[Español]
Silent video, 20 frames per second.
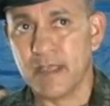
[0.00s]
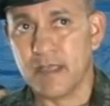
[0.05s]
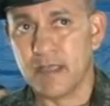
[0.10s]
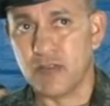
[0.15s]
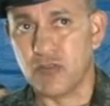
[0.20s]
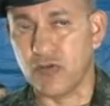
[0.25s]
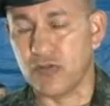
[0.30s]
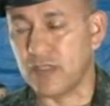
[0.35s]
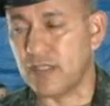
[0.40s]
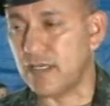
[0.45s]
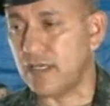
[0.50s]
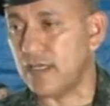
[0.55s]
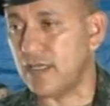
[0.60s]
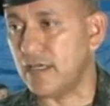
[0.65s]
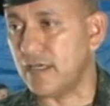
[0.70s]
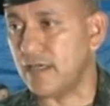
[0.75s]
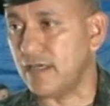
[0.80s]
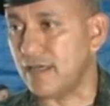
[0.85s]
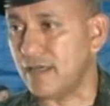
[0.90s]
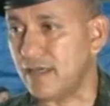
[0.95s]

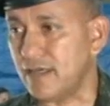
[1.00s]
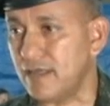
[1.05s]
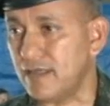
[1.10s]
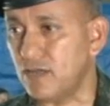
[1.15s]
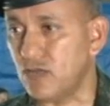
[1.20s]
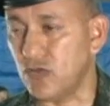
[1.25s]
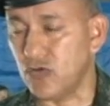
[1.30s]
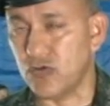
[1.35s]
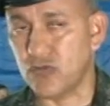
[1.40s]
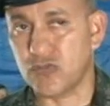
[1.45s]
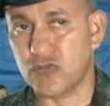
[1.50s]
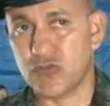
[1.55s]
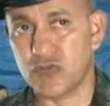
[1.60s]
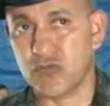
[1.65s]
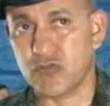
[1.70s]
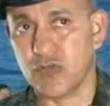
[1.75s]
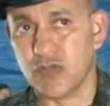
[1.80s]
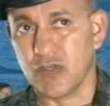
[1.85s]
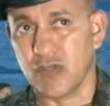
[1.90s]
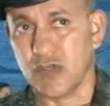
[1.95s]
donde
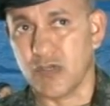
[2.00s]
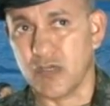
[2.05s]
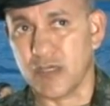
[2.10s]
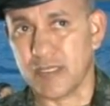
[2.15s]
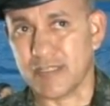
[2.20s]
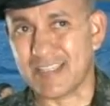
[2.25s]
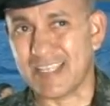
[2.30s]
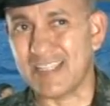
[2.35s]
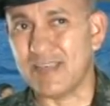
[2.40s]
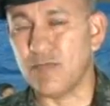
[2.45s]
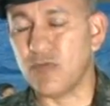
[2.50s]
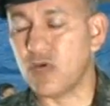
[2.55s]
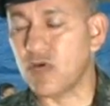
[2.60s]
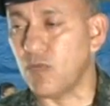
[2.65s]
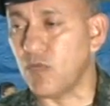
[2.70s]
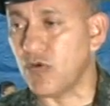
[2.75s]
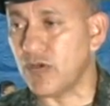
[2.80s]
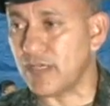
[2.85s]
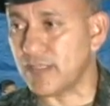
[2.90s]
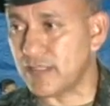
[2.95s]
nos eh, tenemos
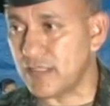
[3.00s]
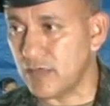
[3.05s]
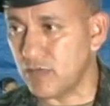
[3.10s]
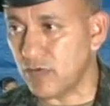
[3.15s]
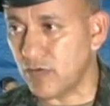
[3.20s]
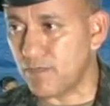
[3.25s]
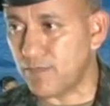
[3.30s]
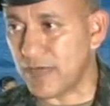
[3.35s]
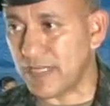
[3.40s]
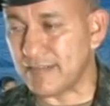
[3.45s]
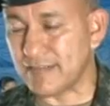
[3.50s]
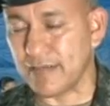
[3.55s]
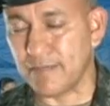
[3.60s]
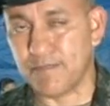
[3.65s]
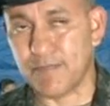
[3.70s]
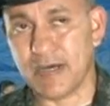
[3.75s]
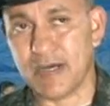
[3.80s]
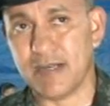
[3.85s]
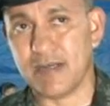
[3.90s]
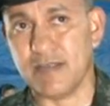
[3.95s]
como objetivo
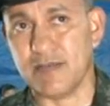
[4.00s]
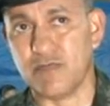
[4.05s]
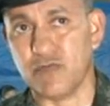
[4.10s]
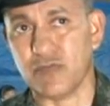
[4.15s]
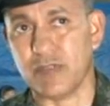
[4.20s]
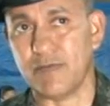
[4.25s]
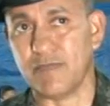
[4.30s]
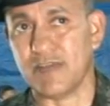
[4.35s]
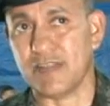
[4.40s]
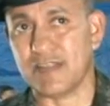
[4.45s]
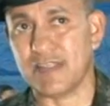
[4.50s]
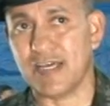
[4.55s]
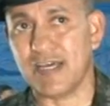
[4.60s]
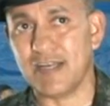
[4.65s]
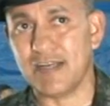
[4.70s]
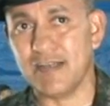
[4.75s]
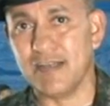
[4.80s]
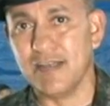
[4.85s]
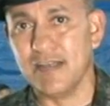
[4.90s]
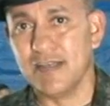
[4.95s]
principal y
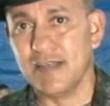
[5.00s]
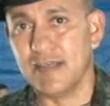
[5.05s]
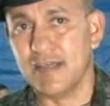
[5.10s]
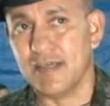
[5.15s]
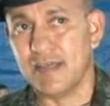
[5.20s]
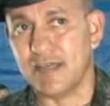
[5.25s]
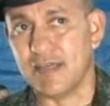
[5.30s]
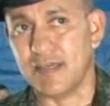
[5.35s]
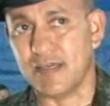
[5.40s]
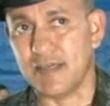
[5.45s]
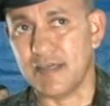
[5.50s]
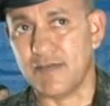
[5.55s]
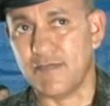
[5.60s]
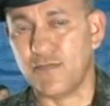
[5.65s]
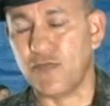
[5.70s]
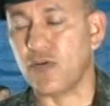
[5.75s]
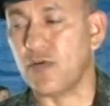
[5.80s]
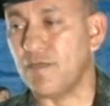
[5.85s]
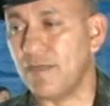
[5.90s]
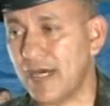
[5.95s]
fundamental eh,
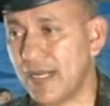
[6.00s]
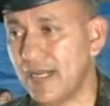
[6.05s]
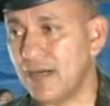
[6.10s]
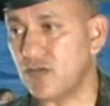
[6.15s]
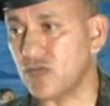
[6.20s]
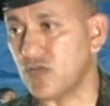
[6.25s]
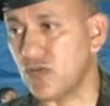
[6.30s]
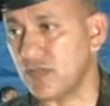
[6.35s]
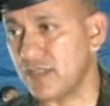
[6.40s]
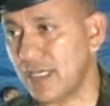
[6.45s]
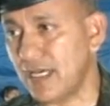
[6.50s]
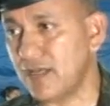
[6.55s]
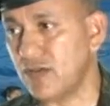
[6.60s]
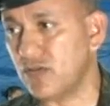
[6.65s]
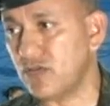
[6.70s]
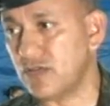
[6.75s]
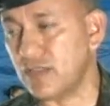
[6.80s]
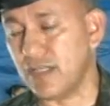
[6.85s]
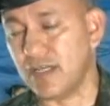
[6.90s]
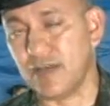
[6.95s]
formar a los
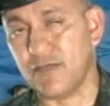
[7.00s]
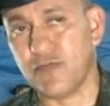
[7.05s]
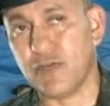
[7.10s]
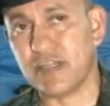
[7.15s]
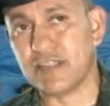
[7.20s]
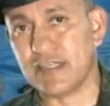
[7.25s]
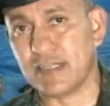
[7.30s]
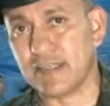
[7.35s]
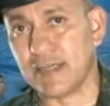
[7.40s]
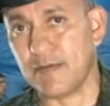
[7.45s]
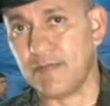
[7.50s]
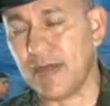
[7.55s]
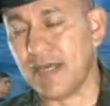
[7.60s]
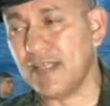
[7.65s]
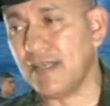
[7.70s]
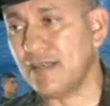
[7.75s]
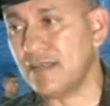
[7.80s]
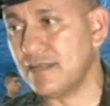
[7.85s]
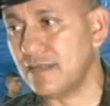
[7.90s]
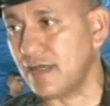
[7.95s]
soldados de las Fuerzas
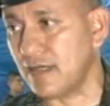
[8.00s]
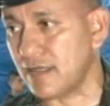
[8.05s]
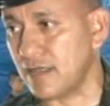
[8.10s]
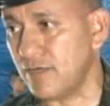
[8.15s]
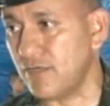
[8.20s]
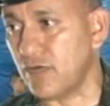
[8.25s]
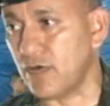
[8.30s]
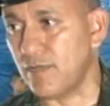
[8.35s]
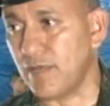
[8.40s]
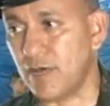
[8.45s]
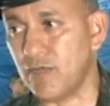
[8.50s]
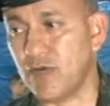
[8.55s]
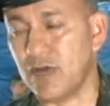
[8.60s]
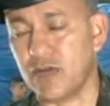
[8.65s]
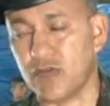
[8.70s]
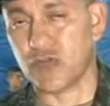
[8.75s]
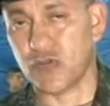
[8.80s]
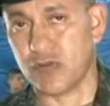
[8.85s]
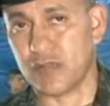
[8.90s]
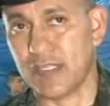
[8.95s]
Armadas, aquí formamos
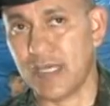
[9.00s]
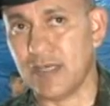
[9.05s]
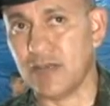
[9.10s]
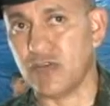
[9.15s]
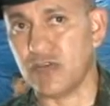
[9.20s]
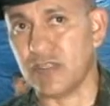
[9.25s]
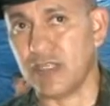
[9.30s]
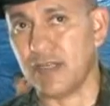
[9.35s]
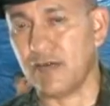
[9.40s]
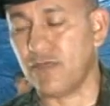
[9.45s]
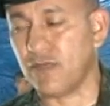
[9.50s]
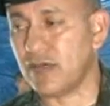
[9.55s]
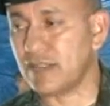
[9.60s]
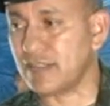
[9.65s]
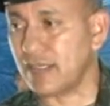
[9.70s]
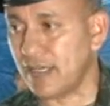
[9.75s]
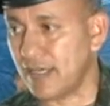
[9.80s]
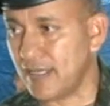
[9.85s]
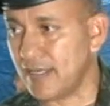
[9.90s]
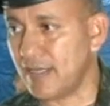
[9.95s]
soldados de la
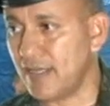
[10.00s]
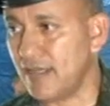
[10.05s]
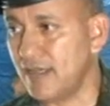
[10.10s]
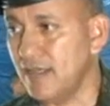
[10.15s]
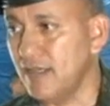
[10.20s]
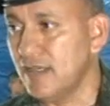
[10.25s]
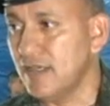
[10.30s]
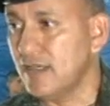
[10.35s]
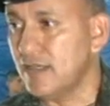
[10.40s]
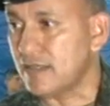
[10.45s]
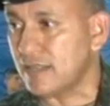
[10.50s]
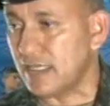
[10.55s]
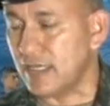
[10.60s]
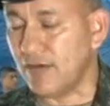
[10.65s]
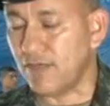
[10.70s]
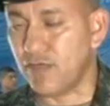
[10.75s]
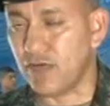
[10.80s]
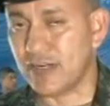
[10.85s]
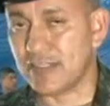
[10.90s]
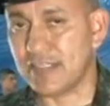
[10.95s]
Fuerza Aérea, de
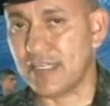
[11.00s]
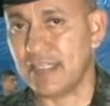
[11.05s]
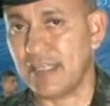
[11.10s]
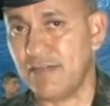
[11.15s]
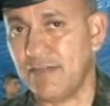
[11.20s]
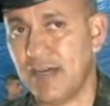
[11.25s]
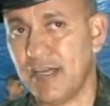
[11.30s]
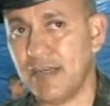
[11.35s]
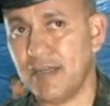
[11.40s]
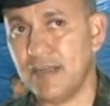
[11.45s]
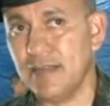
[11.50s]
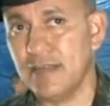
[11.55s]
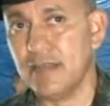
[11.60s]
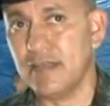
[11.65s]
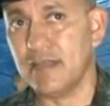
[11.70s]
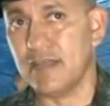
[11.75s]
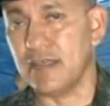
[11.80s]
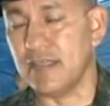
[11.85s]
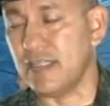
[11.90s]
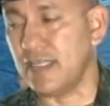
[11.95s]
la Fuerza Naval
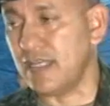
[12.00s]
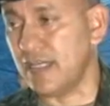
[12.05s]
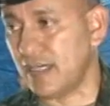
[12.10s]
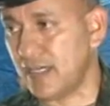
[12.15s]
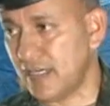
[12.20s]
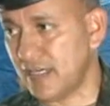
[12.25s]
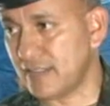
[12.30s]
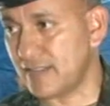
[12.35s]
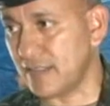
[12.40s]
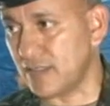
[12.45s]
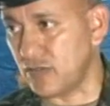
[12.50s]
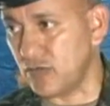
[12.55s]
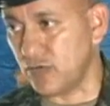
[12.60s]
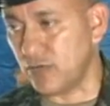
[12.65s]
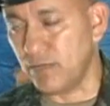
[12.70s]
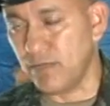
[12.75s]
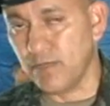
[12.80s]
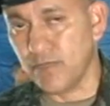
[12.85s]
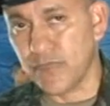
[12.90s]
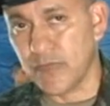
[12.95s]
y del
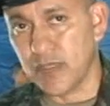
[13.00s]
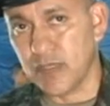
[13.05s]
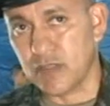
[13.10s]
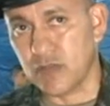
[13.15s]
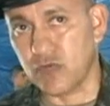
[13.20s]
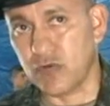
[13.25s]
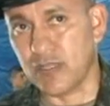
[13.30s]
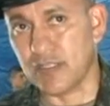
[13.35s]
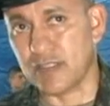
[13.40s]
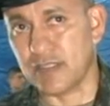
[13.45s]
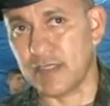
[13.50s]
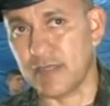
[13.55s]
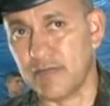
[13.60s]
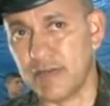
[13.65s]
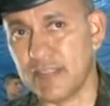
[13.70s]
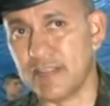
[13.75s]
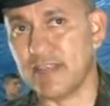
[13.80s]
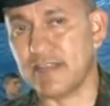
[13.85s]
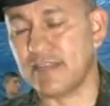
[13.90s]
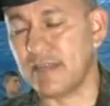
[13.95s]
Ejército, durante
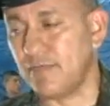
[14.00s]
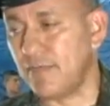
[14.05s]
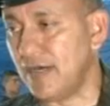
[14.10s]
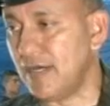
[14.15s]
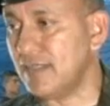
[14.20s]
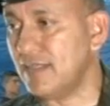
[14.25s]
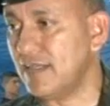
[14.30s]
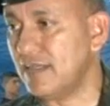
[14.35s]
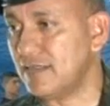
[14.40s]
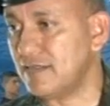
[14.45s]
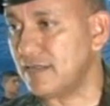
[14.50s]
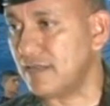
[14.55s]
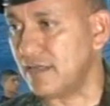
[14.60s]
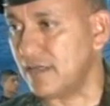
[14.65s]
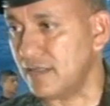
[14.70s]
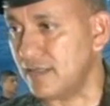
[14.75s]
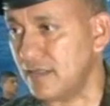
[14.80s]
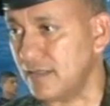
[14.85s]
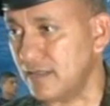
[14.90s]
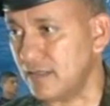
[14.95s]
20 semanas
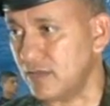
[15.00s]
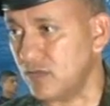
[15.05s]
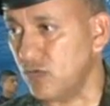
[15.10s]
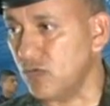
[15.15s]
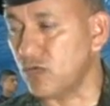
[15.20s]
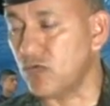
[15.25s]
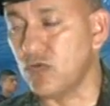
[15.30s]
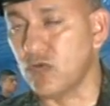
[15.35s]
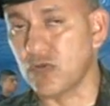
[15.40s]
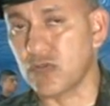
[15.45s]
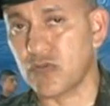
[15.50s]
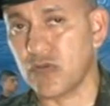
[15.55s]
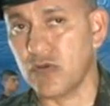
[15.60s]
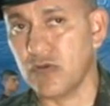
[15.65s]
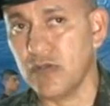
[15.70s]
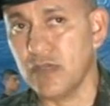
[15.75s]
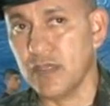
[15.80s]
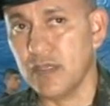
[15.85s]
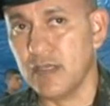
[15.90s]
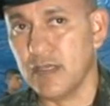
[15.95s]
en un curso
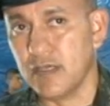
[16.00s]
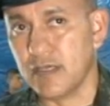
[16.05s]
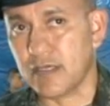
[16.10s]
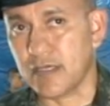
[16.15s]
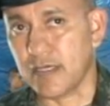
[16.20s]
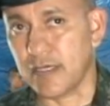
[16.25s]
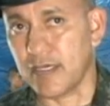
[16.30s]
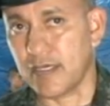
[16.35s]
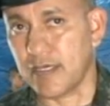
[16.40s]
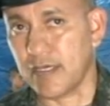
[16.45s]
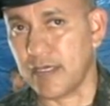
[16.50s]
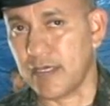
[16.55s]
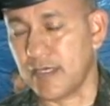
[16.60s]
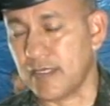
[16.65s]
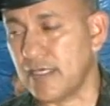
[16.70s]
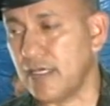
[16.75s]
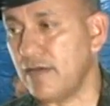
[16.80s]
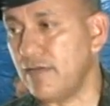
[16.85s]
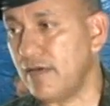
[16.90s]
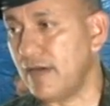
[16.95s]
que
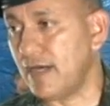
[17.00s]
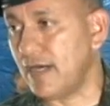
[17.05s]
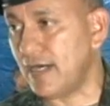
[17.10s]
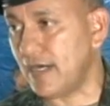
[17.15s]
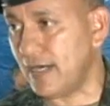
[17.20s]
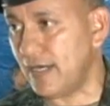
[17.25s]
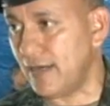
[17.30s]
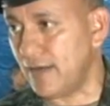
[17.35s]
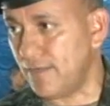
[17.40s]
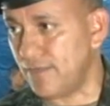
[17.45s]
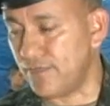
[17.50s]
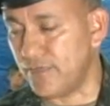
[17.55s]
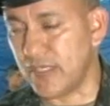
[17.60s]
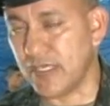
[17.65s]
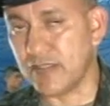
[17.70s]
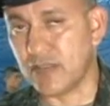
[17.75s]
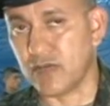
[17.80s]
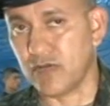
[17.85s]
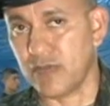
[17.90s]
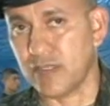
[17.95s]
lleva
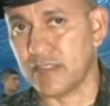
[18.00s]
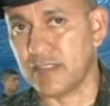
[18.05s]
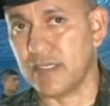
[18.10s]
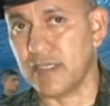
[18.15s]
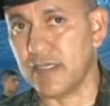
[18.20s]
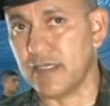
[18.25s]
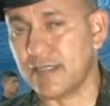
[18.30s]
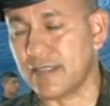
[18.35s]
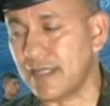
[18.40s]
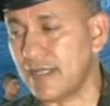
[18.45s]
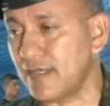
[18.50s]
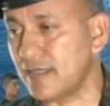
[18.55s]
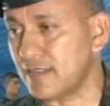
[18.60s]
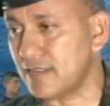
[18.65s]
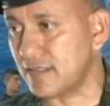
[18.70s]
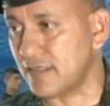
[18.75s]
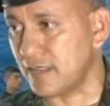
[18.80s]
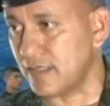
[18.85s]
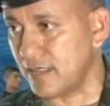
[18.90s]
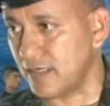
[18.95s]
dentro de sí
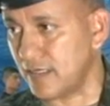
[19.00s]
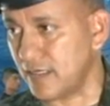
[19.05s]
tres